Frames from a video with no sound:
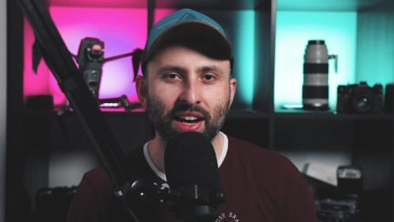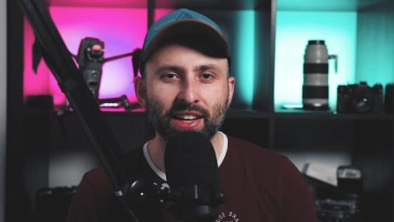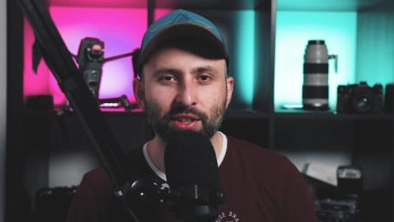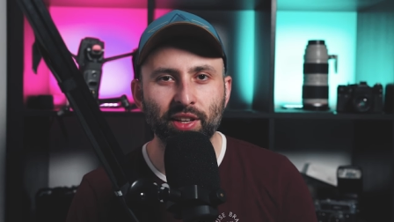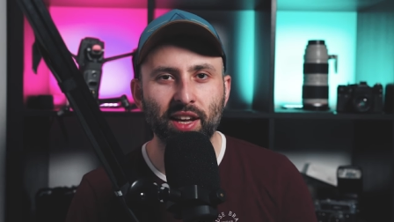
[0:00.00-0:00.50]

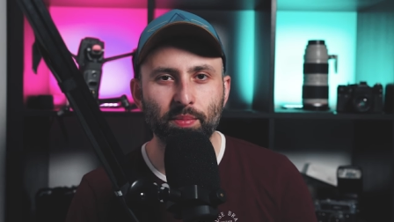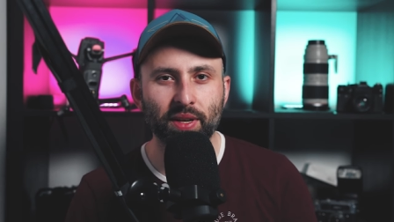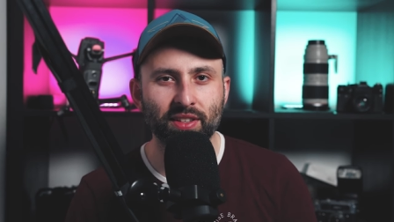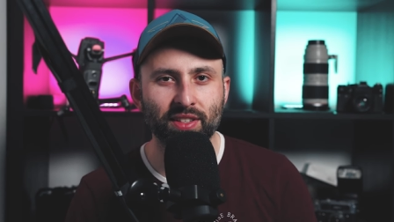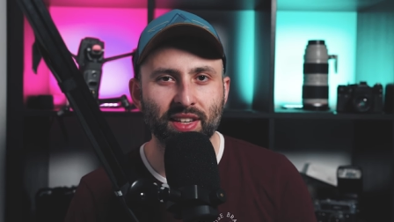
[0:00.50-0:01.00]
Canon
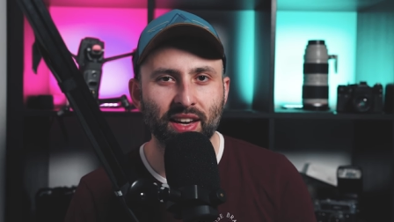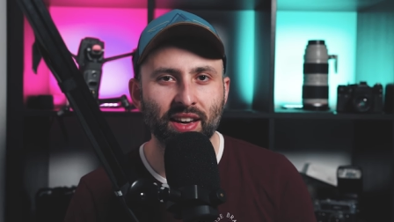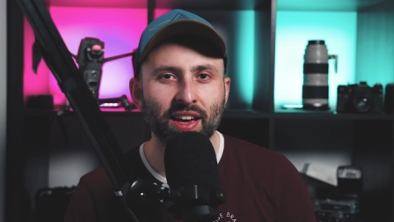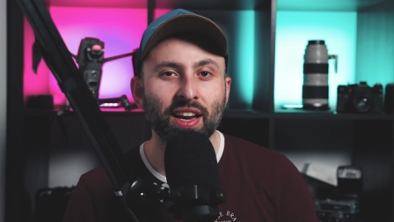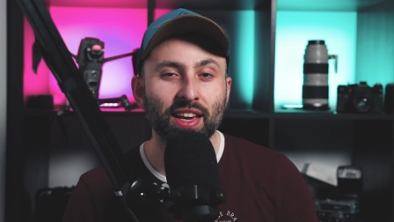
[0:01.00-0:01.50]

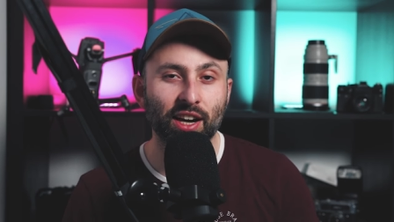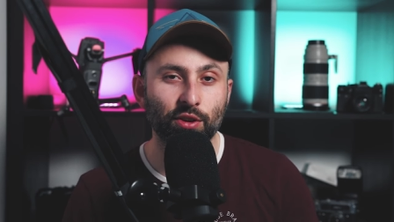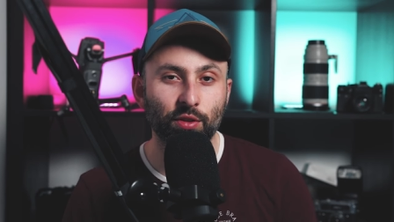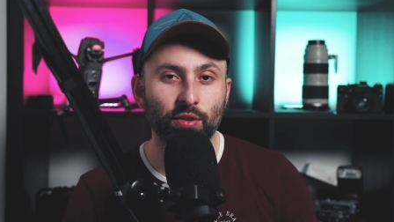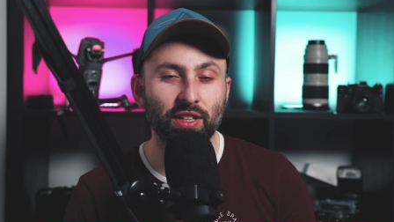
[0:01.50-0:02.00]
R5C
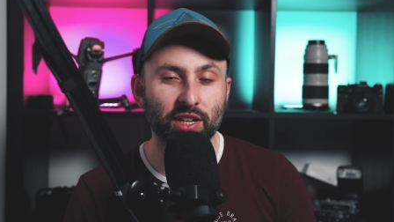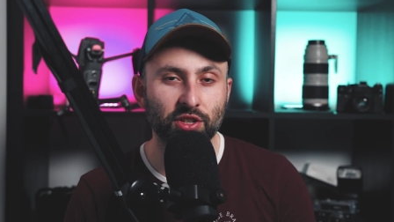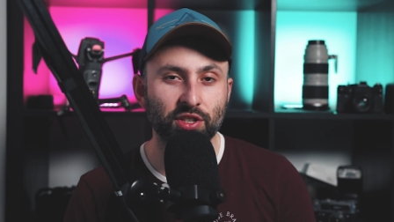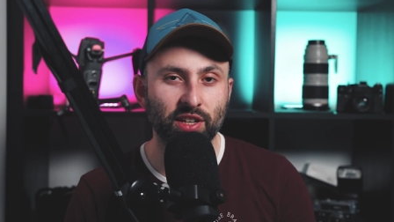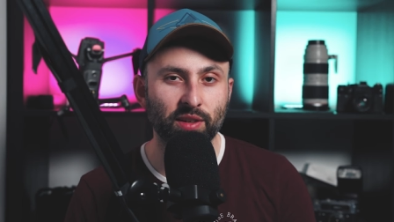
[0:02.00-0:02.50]
jako
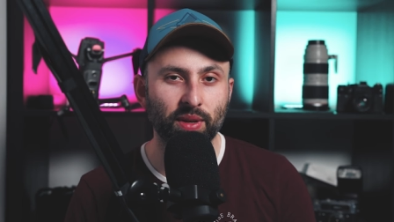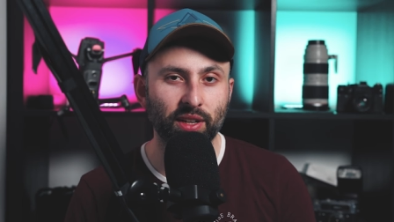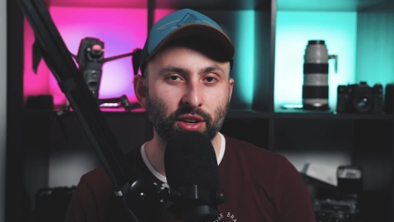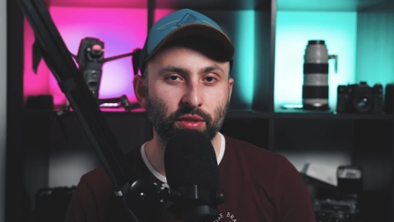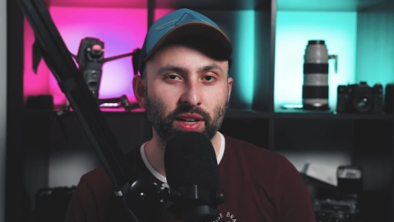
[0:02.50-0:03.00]
narzędzie
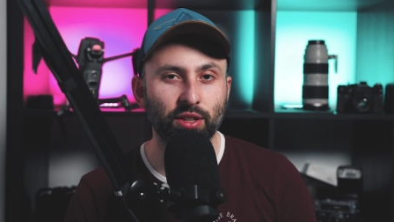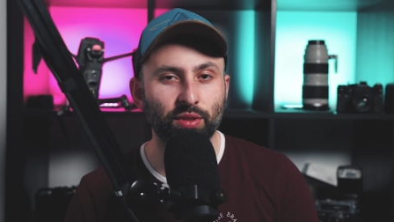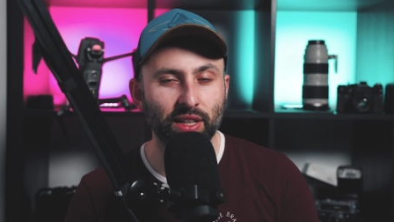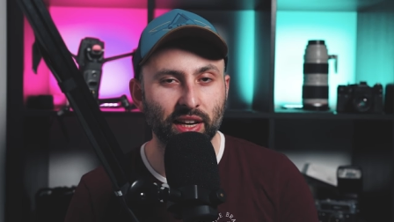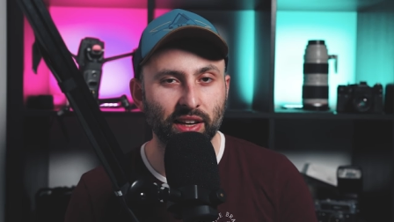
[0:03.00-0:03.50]
hybrydowe,
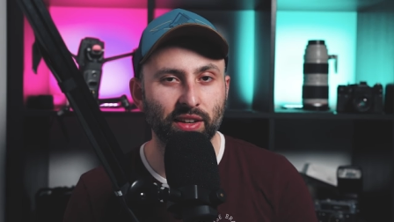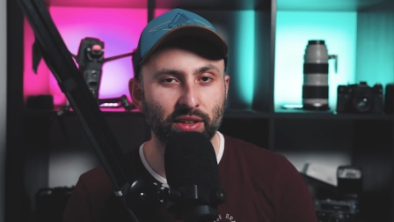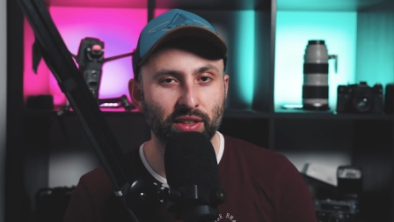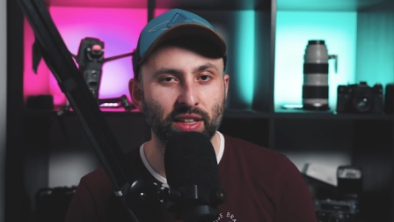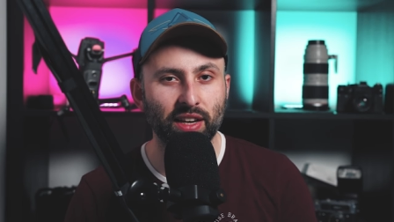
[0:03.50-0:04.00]
które daje,